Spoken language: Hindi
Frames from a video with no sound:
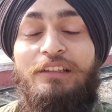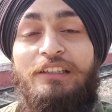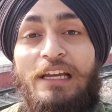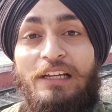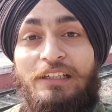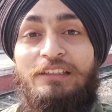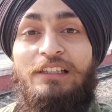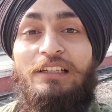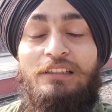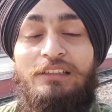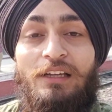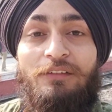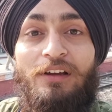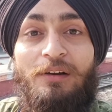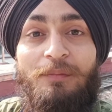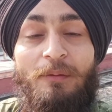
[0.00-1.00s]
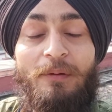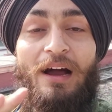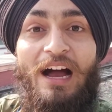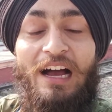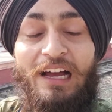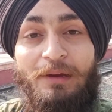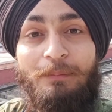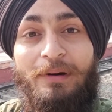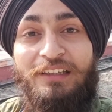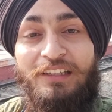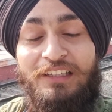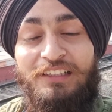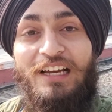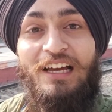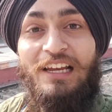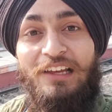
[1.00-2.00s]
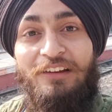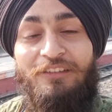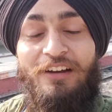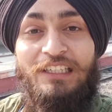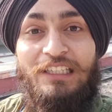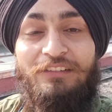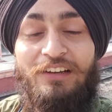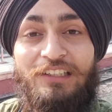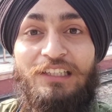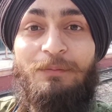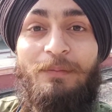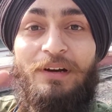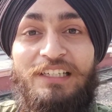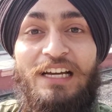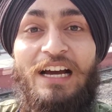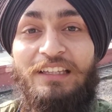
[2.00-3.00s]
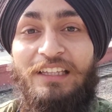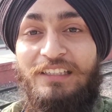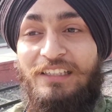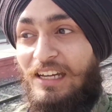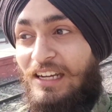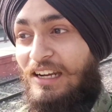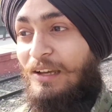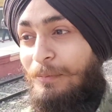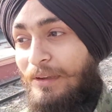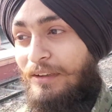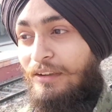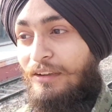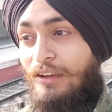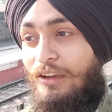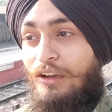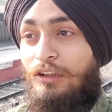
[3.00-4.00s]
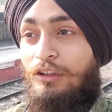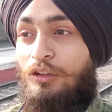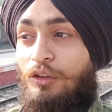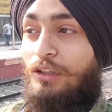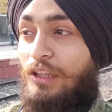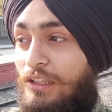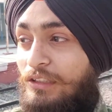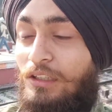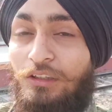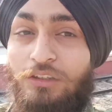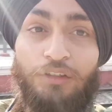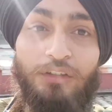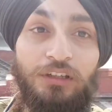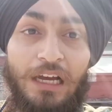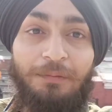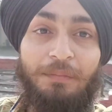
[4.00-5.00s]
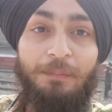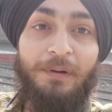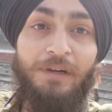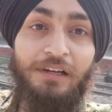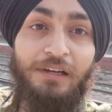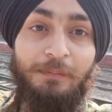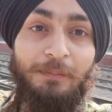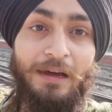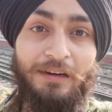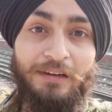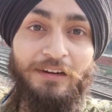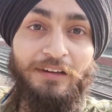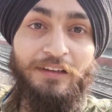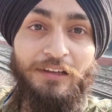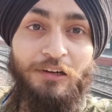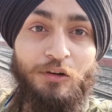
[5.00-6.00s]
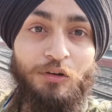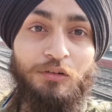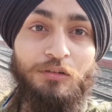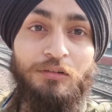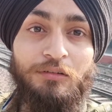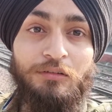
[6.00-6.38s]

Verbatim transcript: जैसे जैसे सफ़र में हम आगे बढ़ते जा रहे हैं वैसे वैसे मज़ा आता जा रहा है हमें तो देख सकते हो यहाँ पर पटरी पार करके लोग